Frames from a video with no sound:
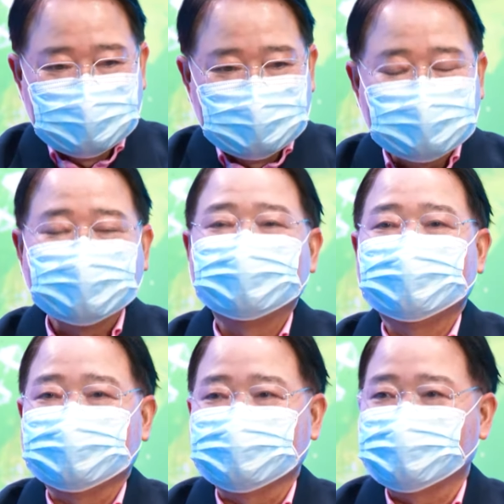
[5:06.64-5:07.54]
คือนัตติง
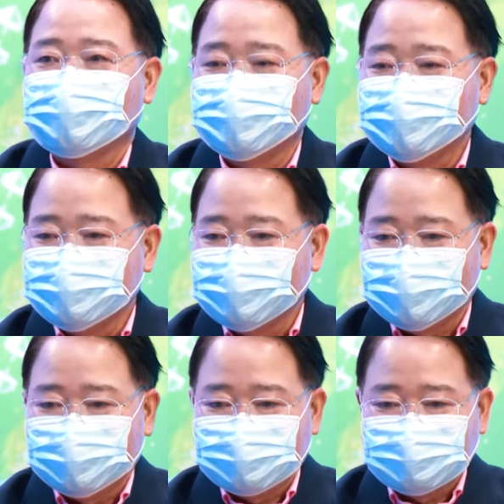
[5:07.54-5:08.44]
อ่ะชอบเล่นกี
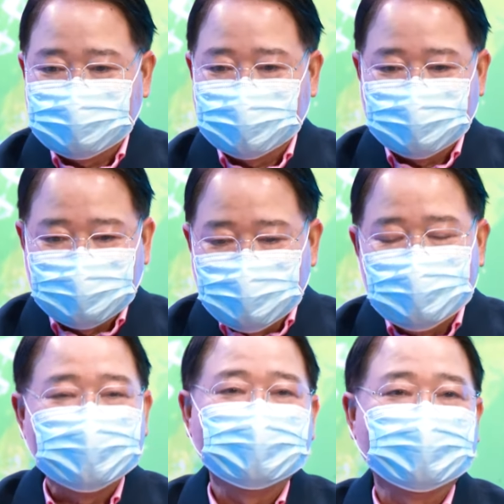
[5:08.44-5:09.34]
ฬา แต่ฝี
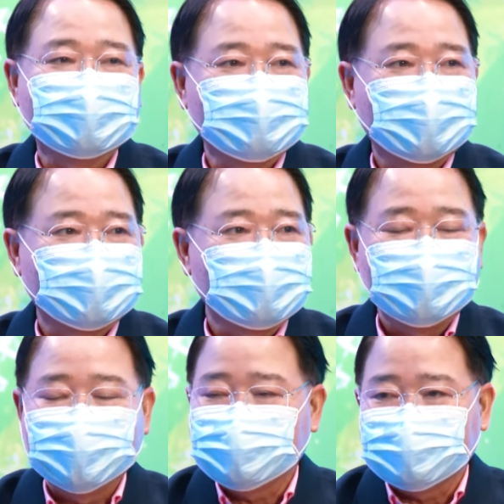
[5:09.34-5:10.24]
มือเนี่ย มันก็
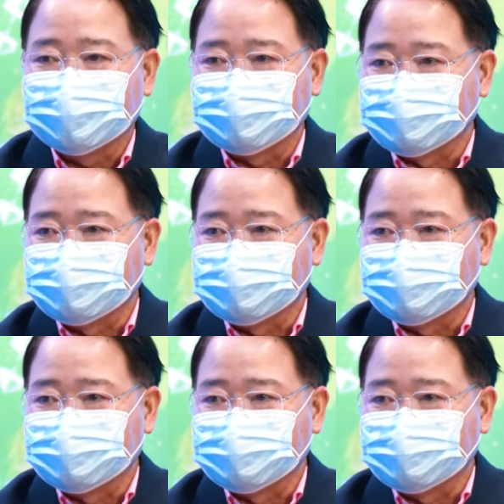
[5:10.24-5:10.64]
ไม่ได้เก่ง